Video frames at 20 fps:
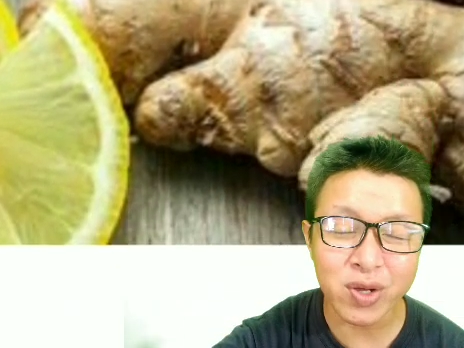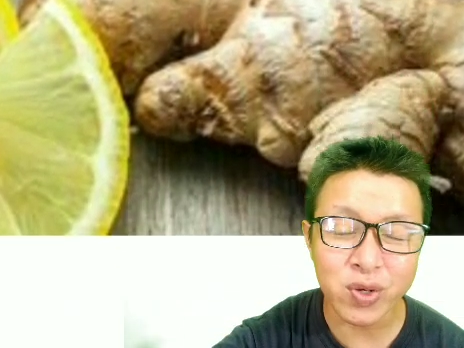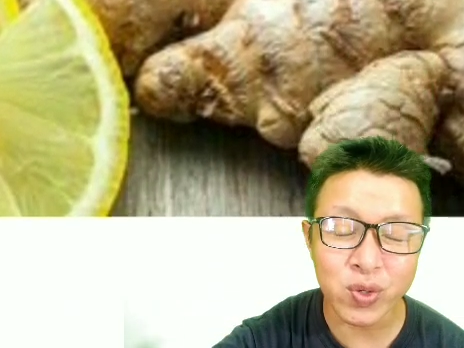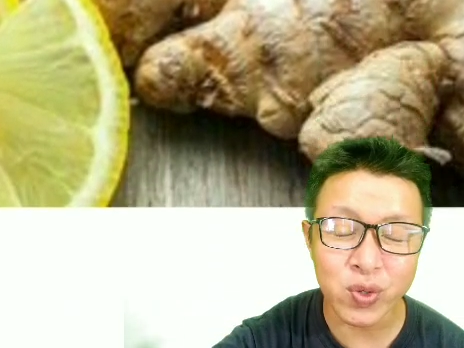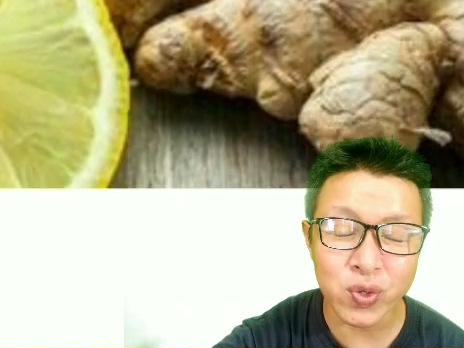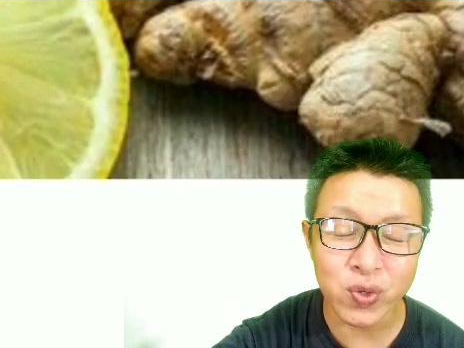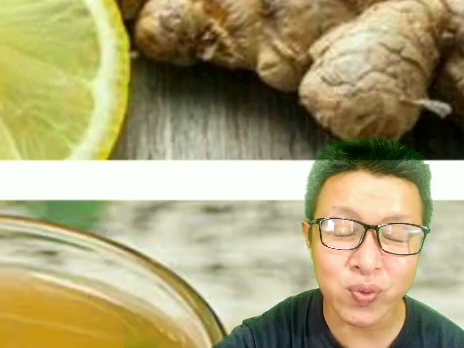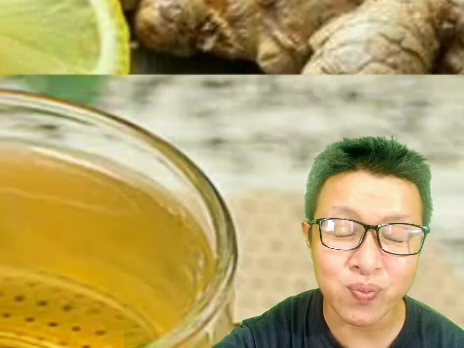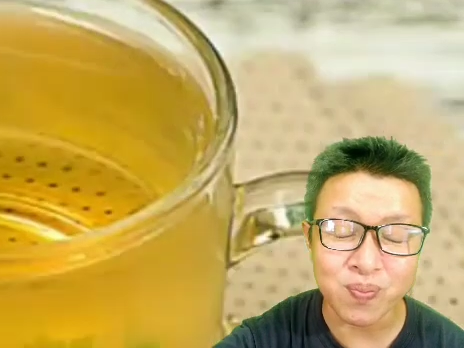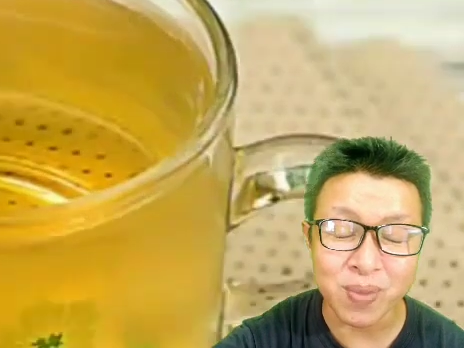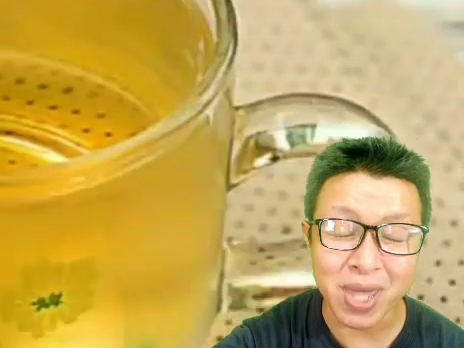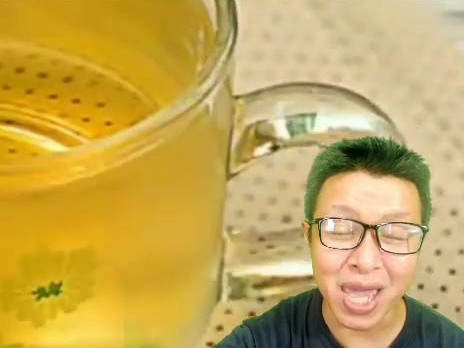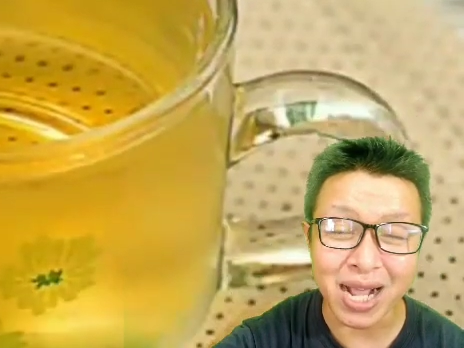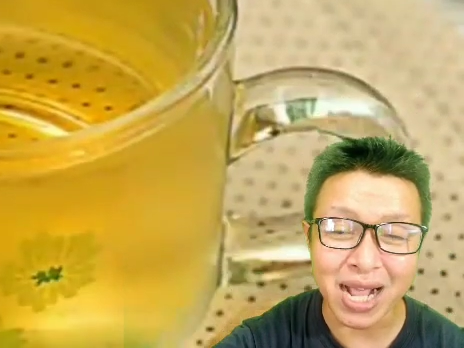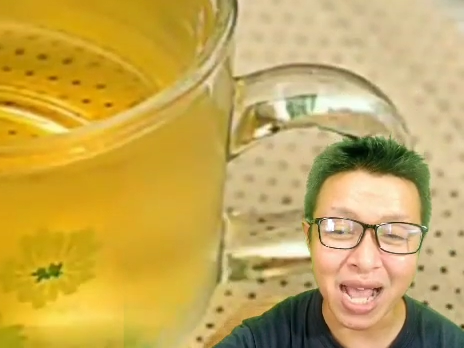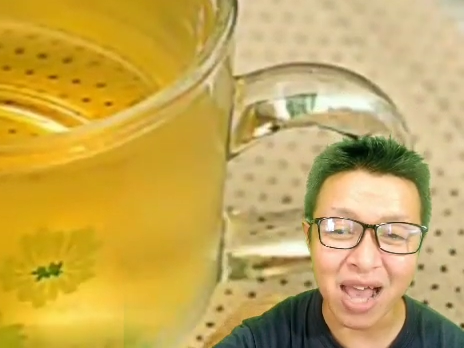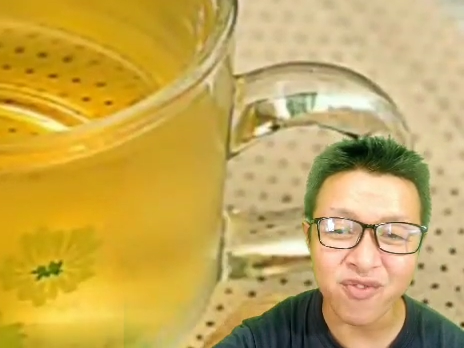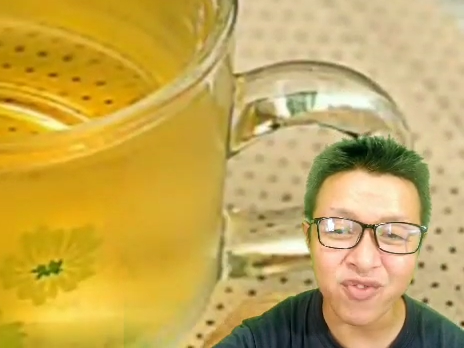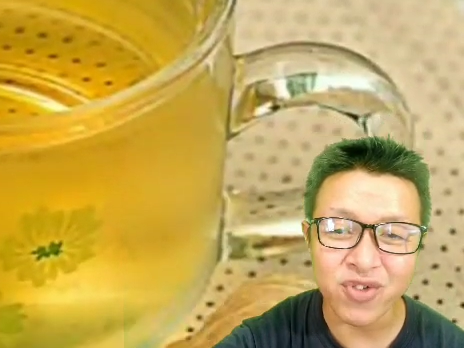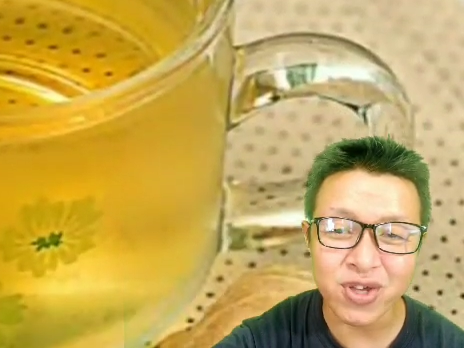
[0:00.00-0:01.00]
คุณมีอา
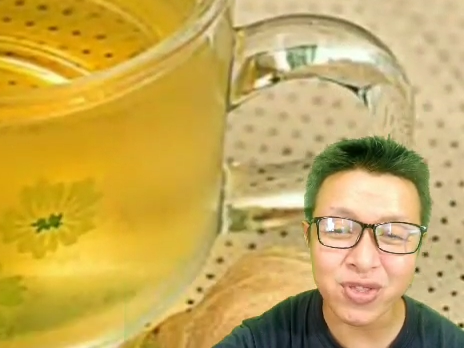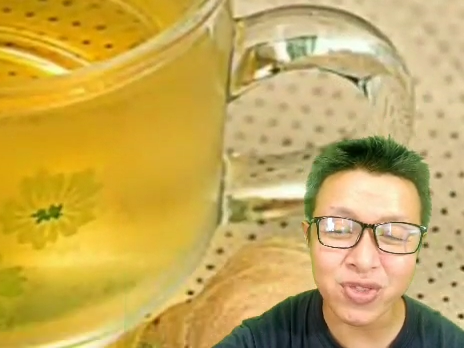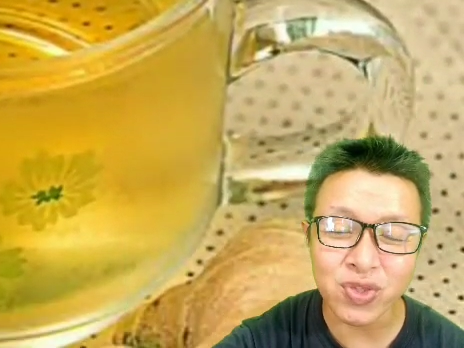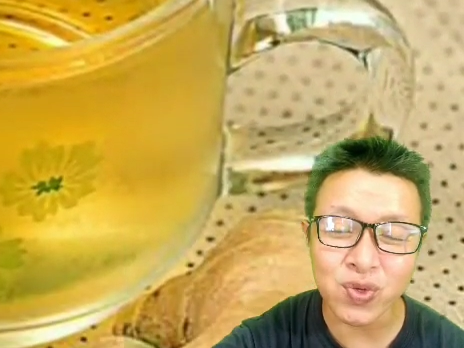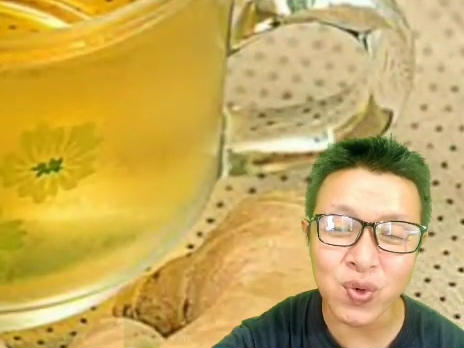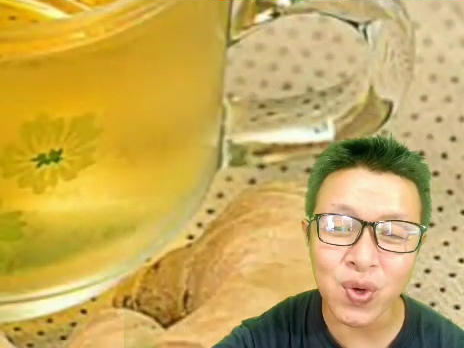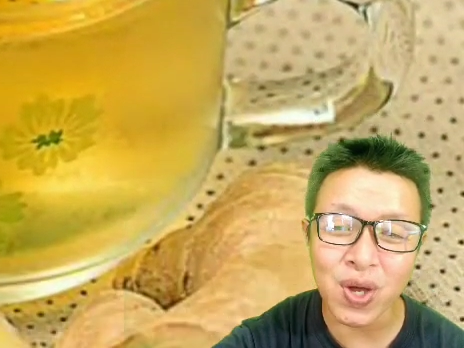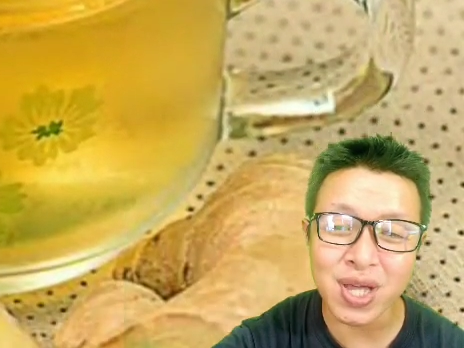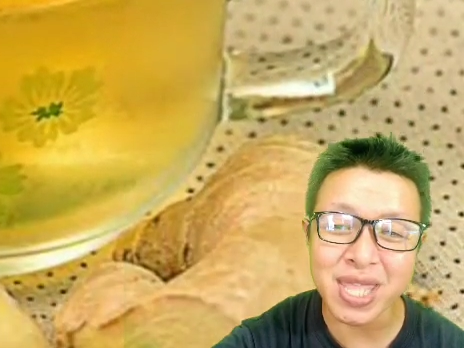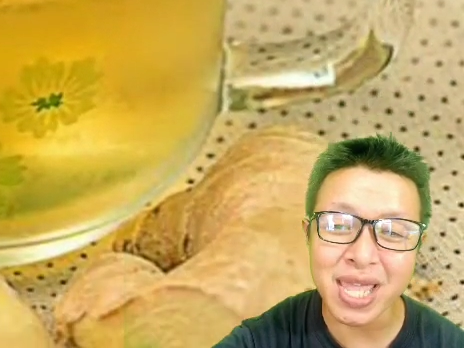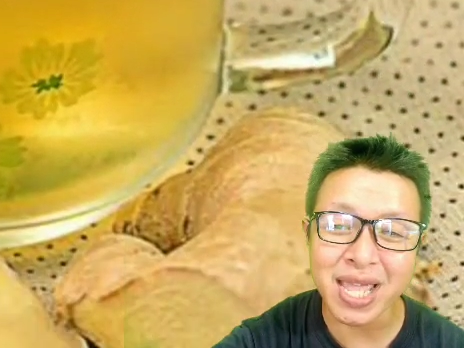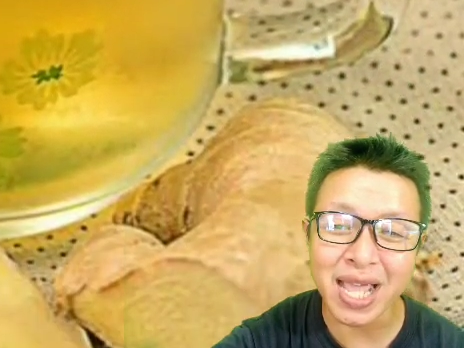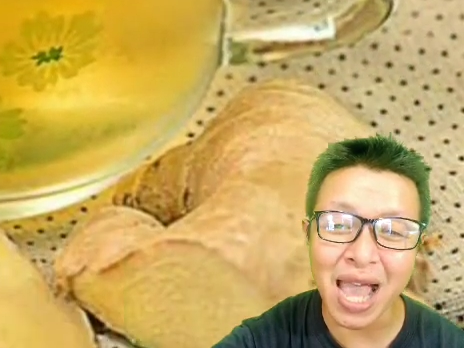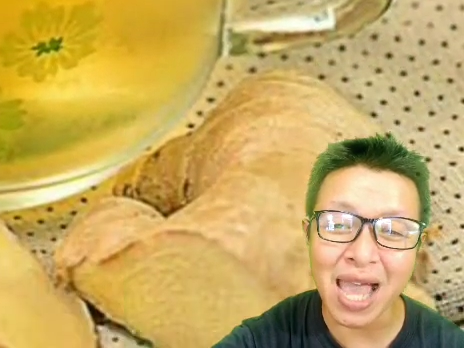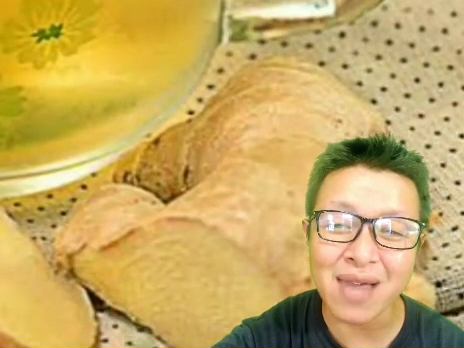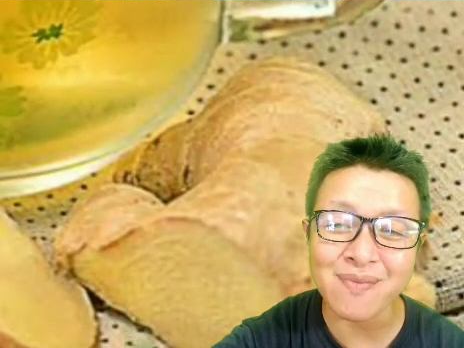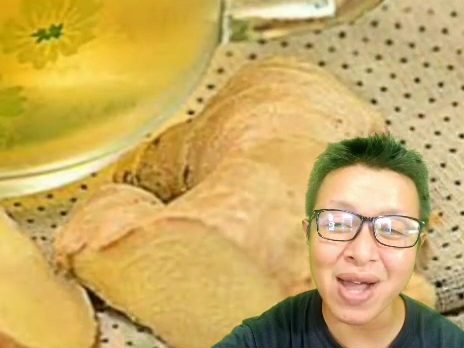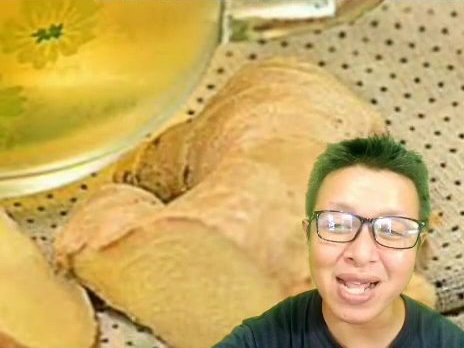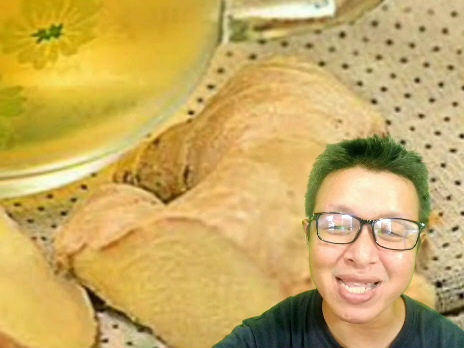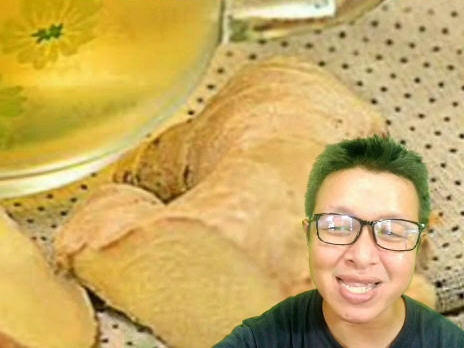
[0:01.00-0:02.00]
การฟื้นตัวได้
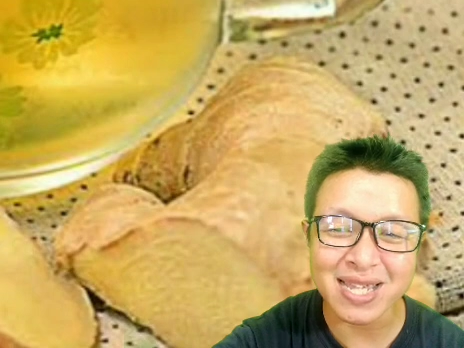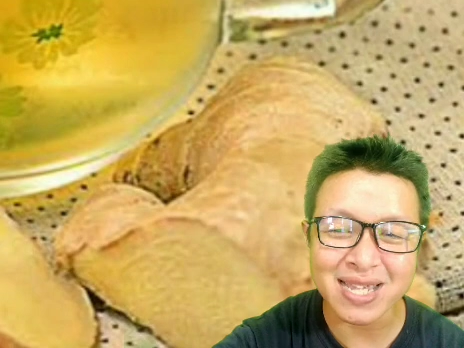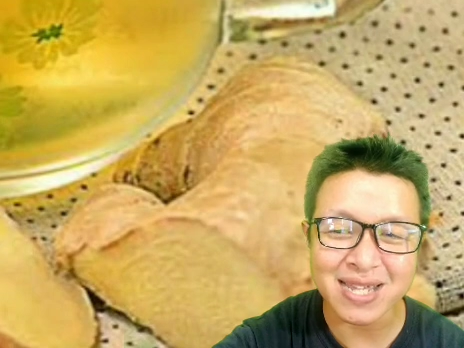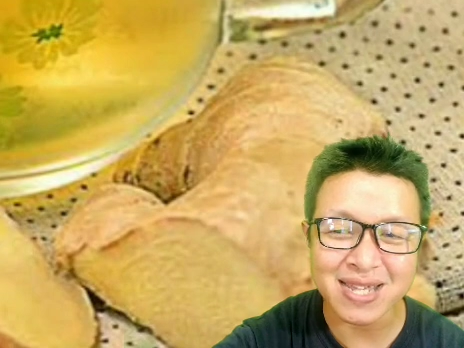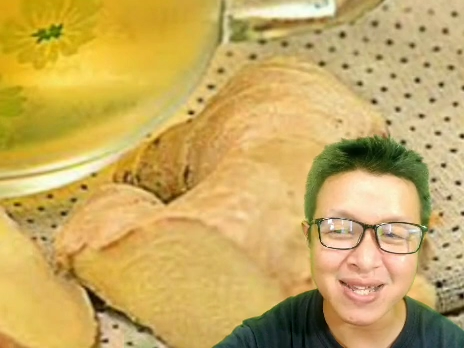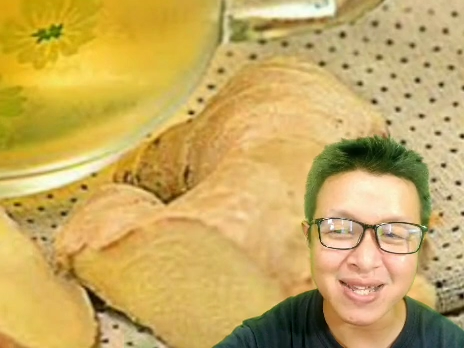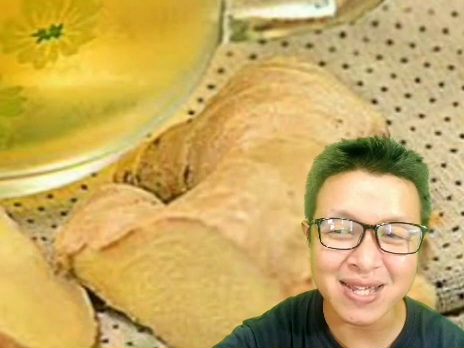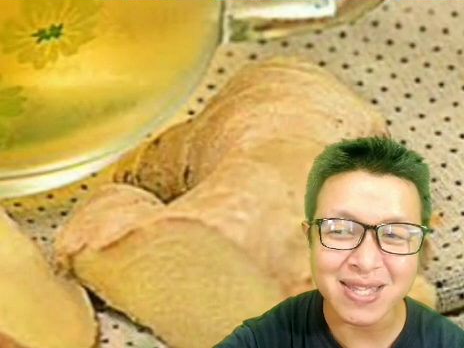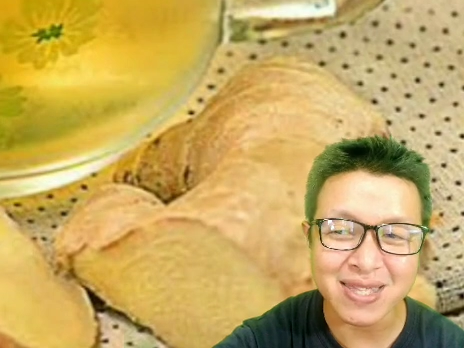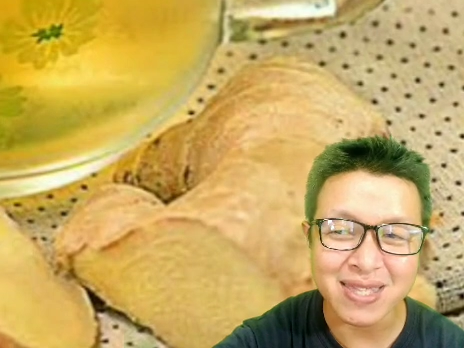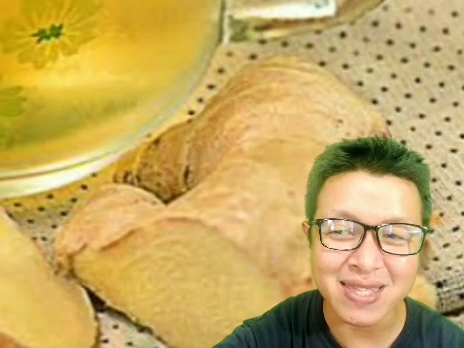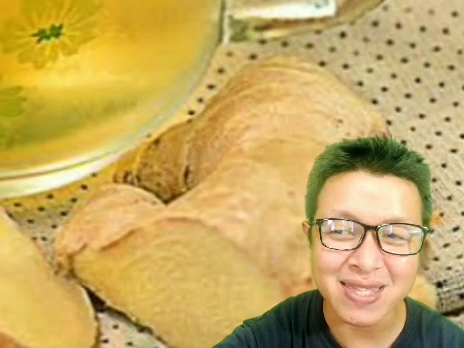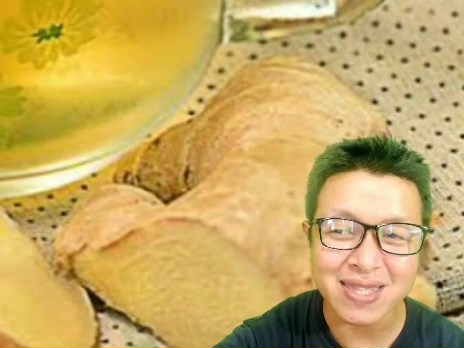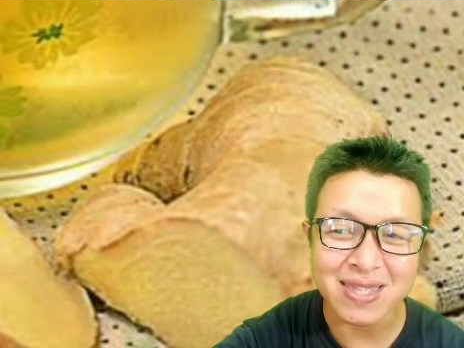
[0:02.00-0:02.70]
ง่ายมากยิ่งขึ้น